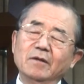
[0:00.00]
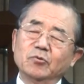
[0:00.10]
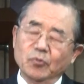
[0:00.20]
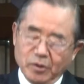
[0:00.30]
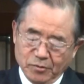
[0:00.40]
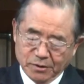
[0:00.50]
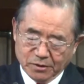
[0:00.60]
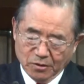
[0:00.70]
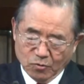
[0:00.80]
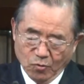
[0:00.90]
두려워
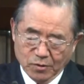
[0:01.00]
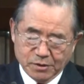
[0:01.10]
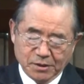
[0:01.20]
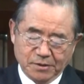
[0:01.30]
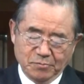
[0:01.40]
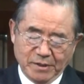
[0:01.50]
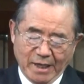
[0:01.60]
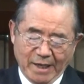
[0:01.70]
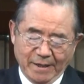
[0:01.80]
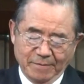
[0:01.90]
떨고
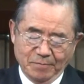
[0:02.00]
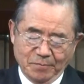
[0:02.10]
있었습니다.